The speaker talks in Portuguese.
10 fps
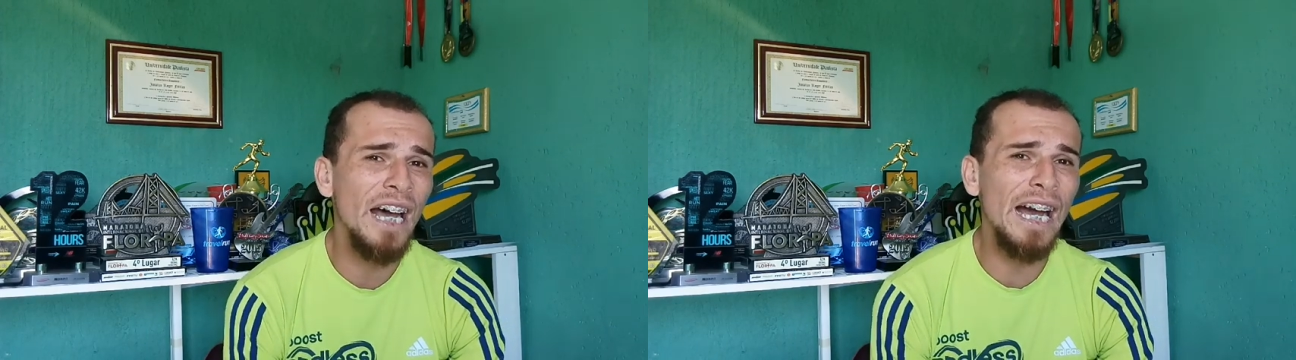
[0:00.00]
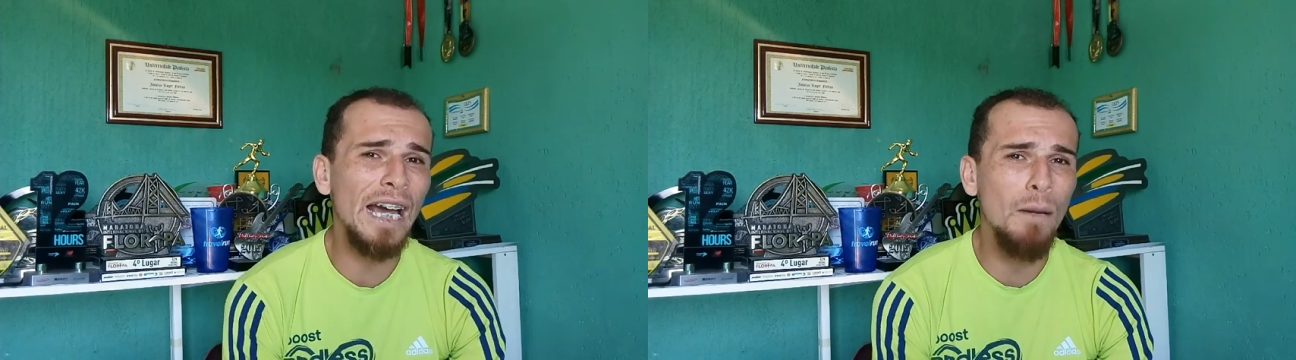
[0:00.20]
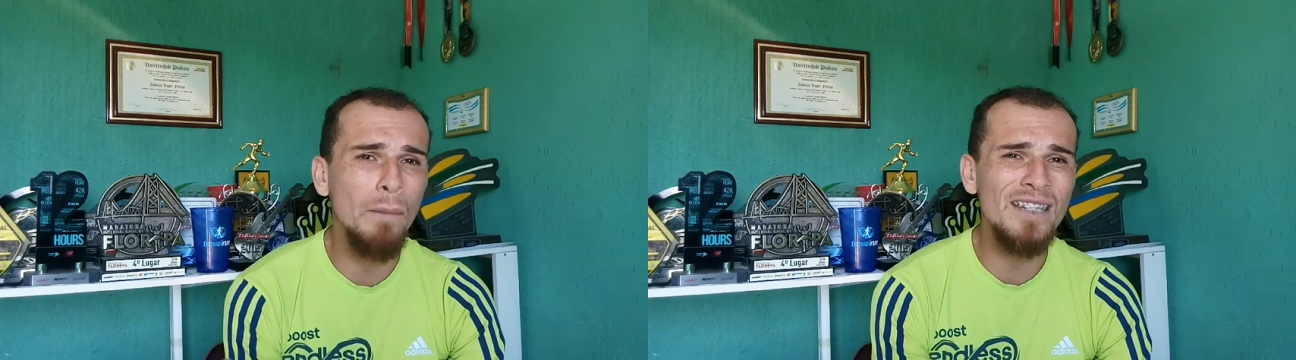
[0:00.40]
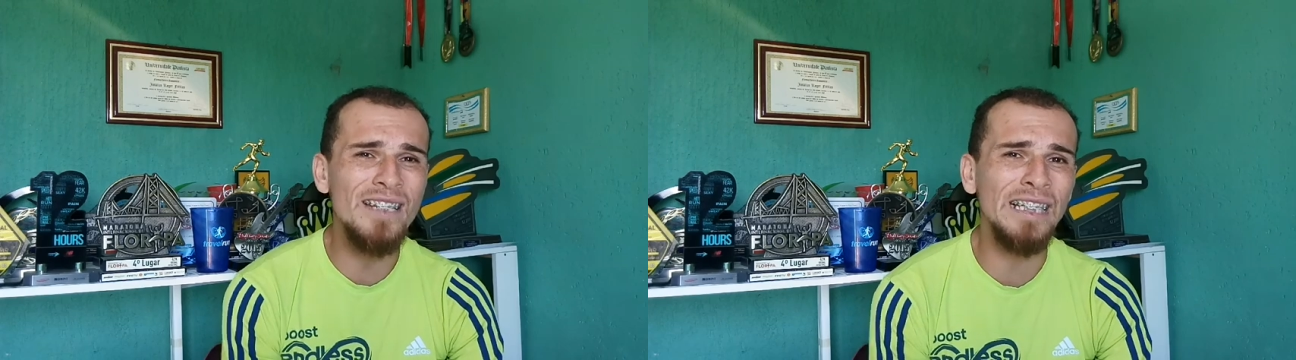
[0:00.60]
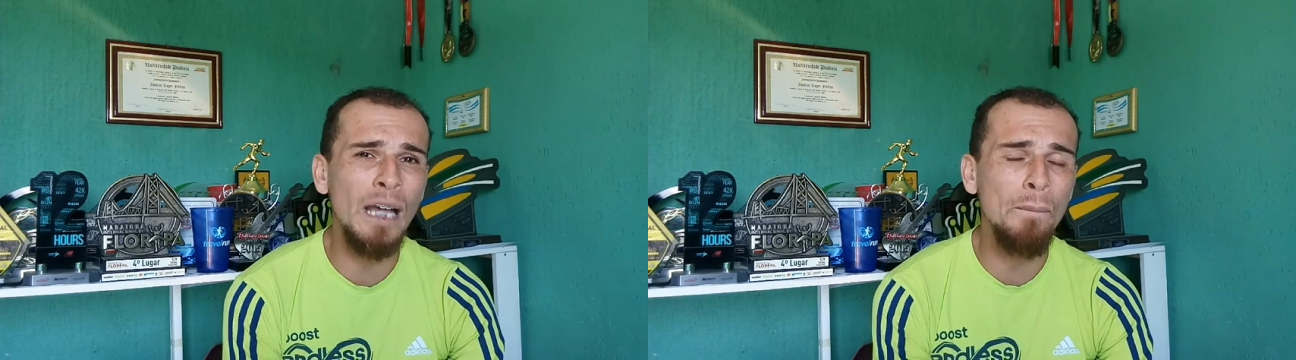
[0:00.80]
acabar
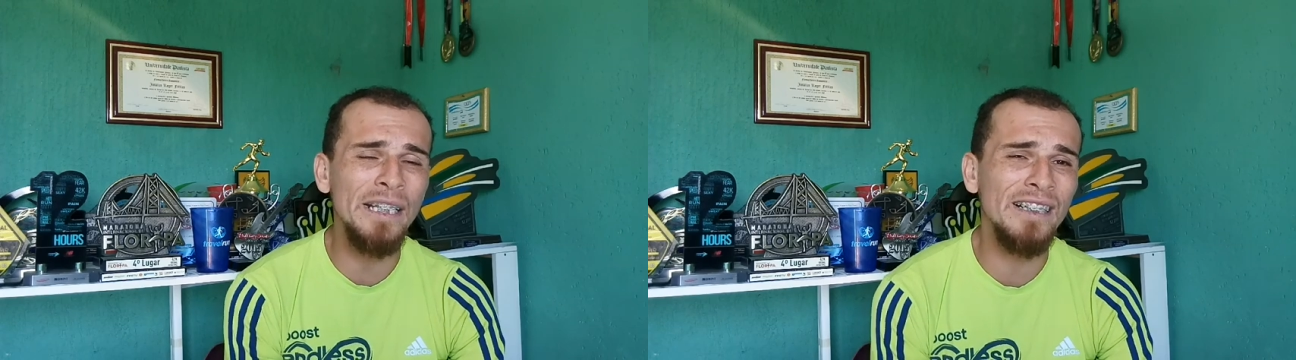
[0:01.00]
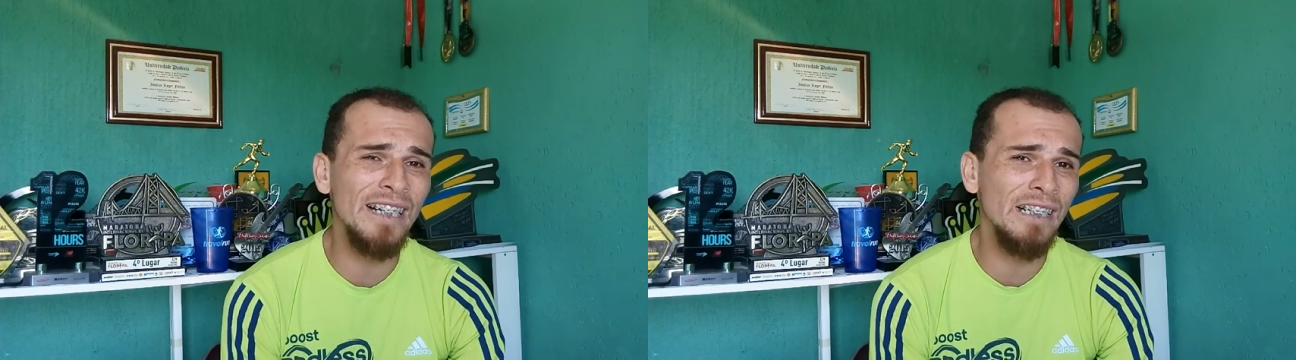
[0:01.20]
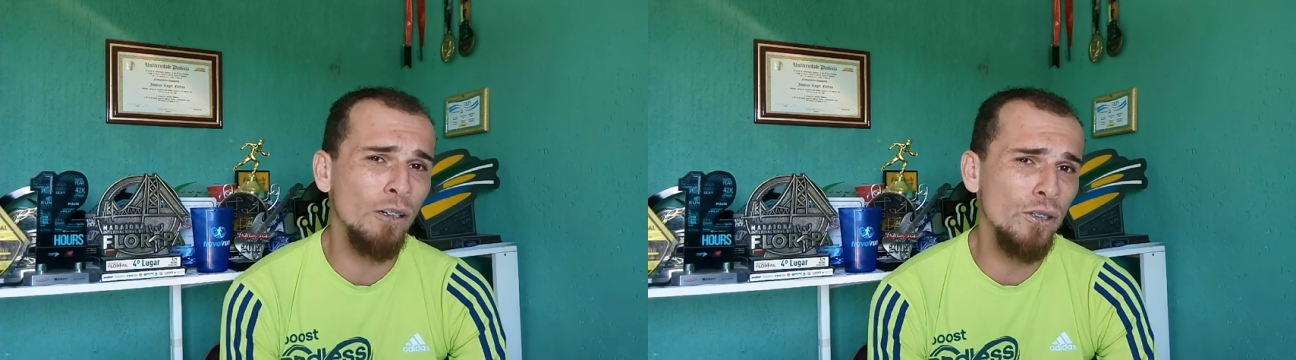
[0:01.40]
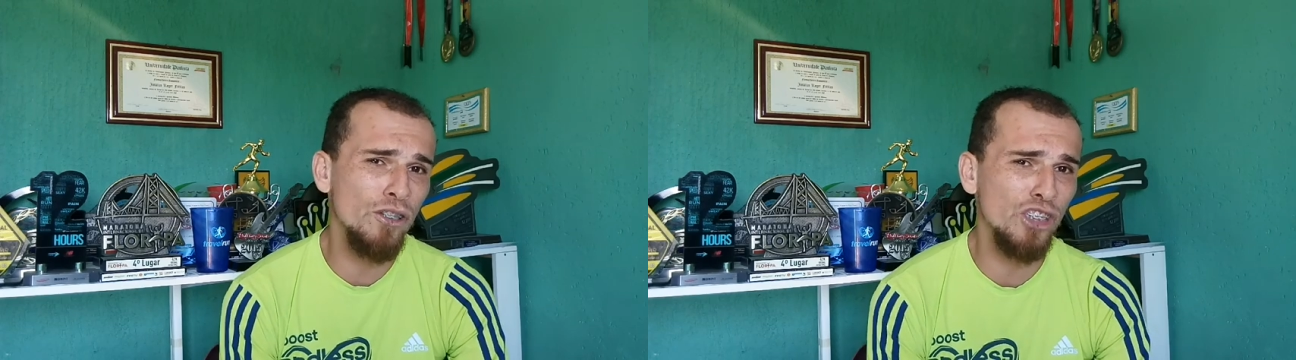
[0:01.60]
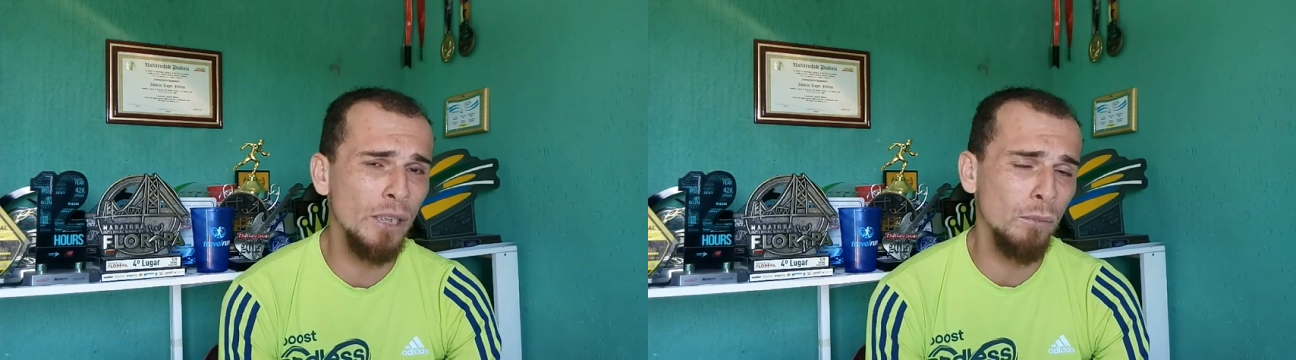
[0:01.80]
se adaptando ao
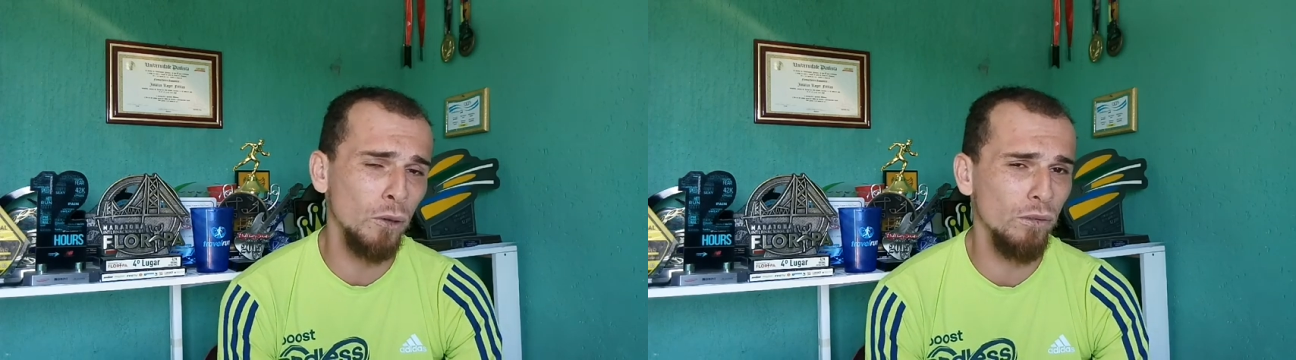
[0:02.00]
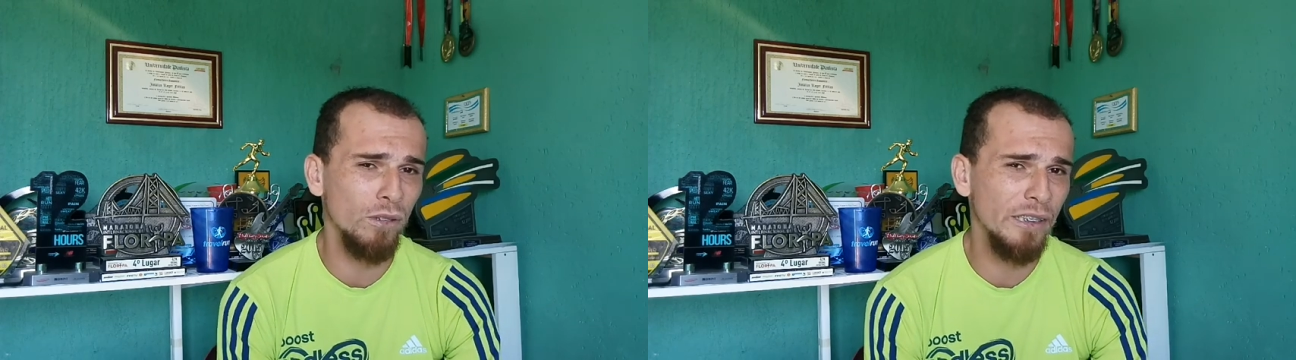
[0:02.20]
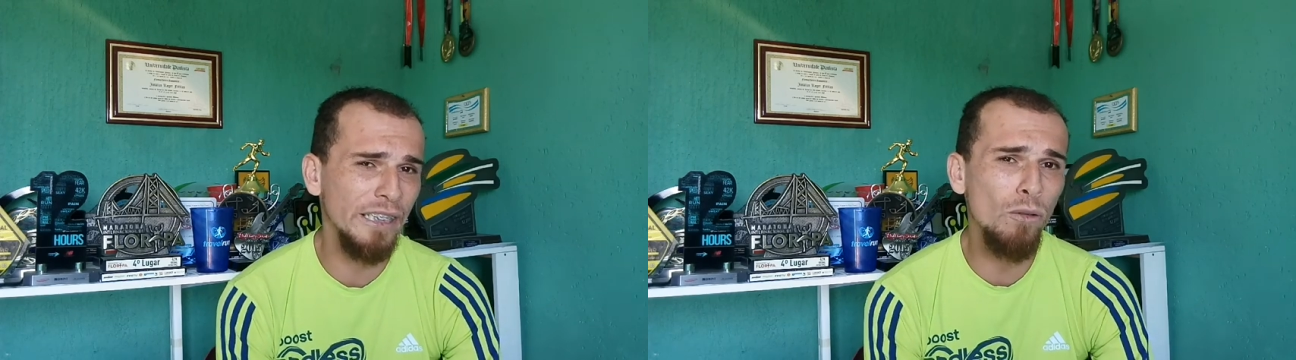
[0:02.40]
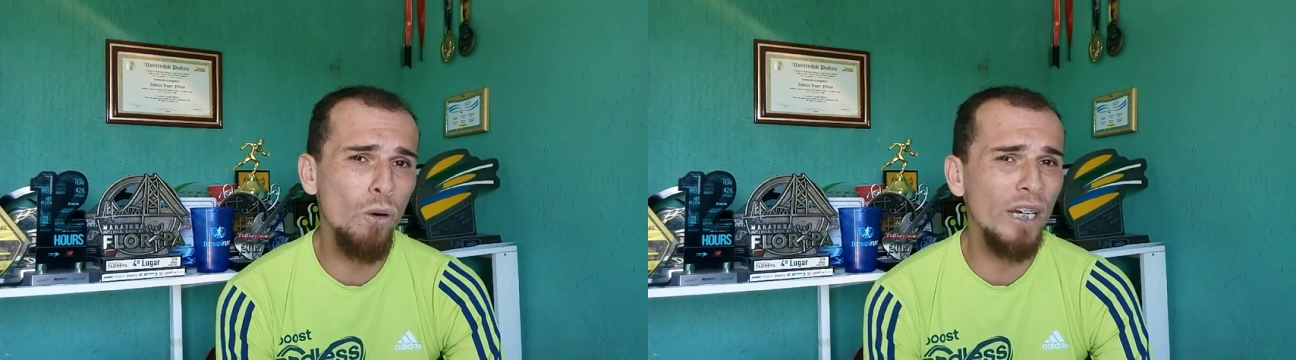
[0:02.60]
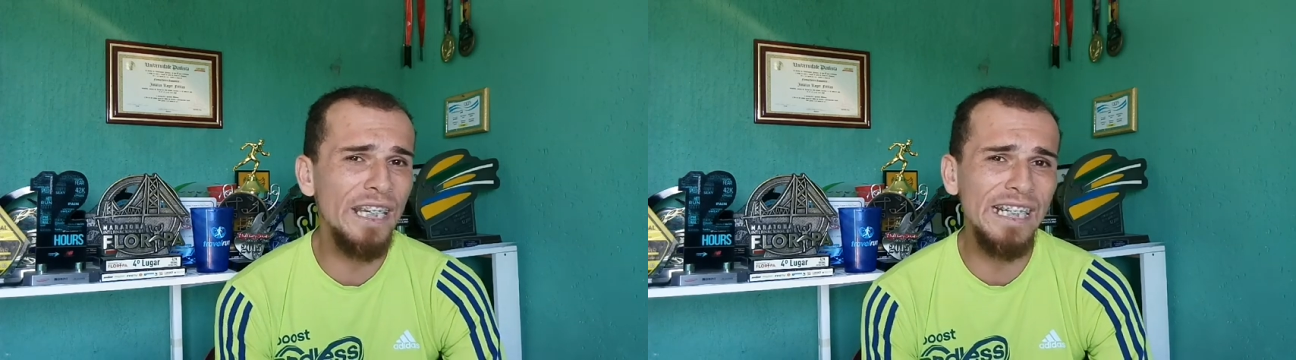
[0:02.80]
estímulo. E
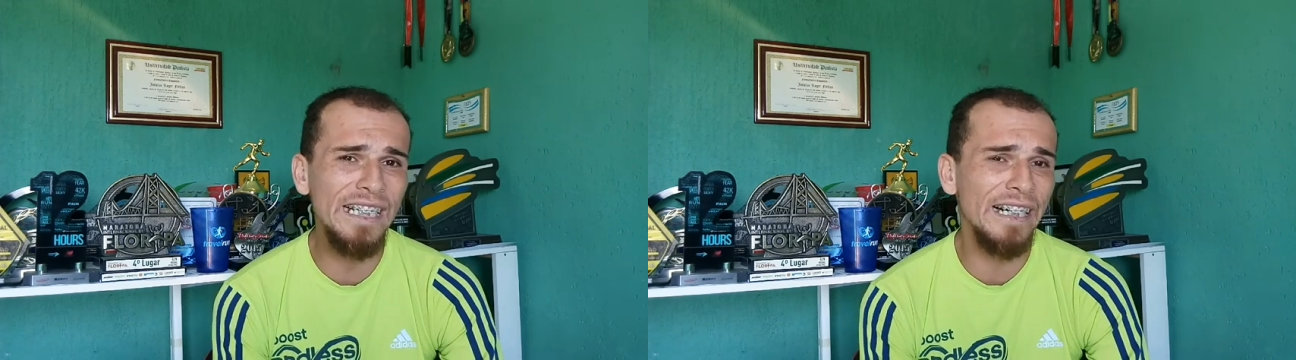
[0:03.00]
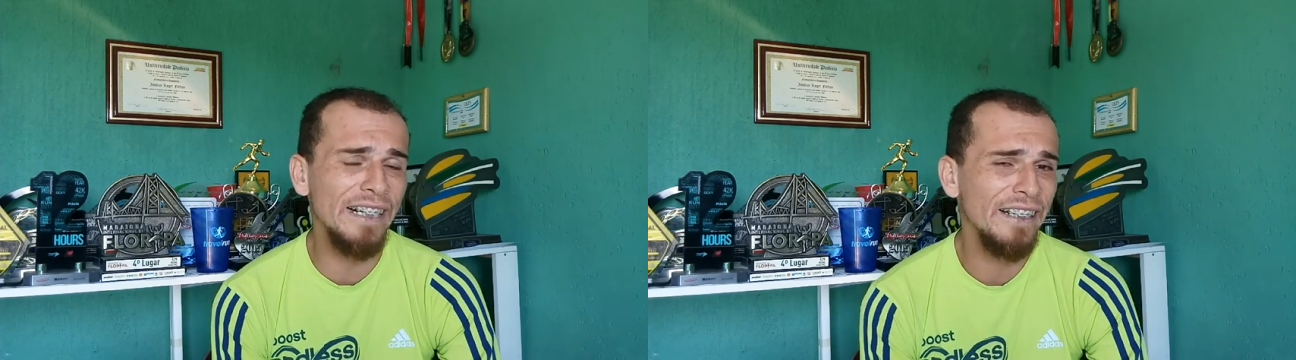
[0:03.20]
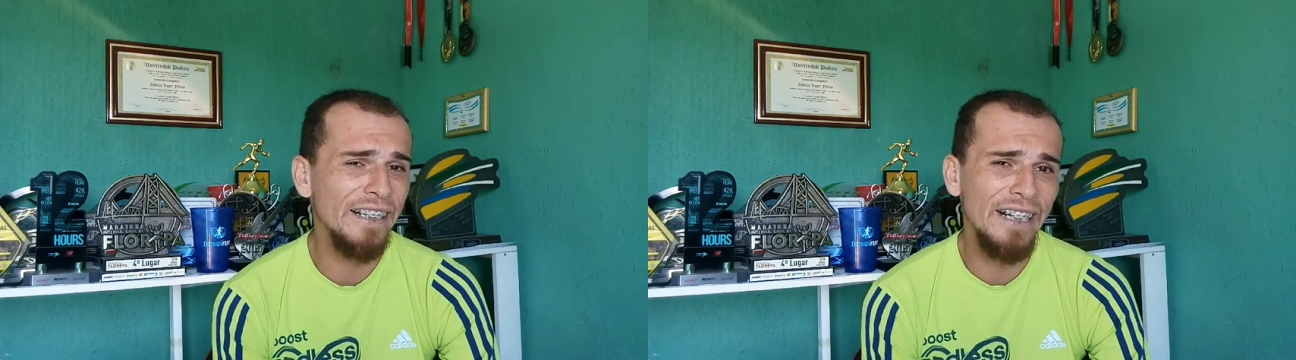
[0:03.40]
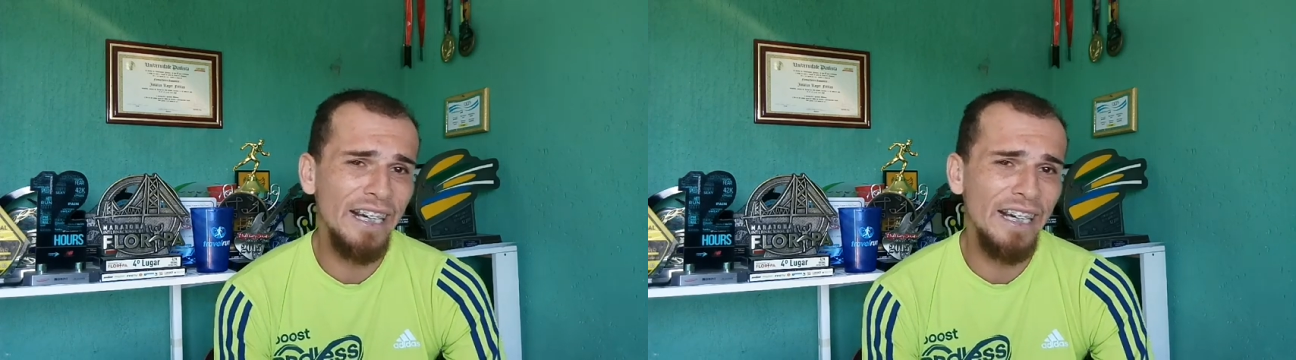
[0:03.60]
corrida